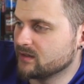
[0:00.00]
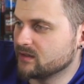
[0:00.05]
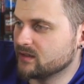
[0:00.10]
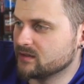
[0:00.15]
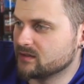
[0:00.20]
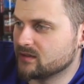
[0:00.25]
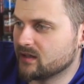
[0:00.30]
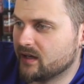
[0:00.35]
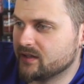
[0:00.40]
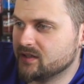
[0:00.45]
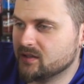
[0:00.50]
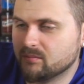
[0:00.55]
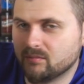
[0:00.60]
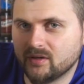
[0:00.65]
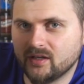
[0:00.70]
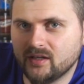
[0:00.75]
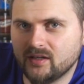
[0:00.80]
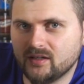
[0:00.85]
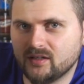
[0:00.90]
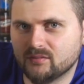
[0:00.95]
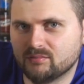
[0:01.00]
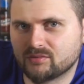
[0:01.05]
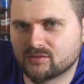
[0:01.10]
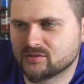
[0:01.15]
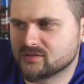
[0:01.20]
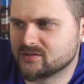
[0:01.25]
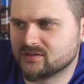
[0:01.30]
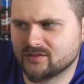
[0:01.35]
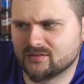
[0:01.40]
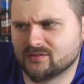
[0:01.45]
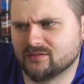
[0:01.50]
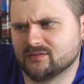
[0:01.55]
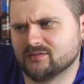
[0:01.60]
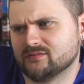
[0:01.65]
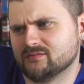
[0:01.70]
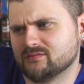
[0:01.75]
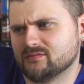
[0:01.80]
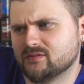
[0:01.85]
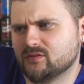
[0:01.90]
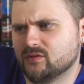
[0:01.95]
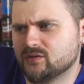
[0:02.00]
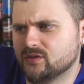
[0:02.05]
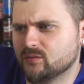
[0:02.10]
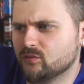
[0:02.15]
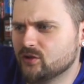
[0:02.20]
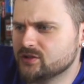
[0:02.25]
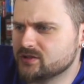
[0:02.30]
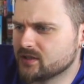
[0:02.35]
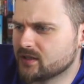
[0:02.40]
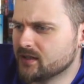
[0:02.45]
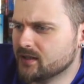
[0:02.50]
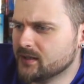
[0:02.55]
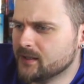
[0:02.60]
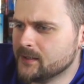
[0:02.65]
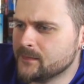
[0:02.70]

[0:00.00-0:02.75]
это аниме или просто это какой-то мультик.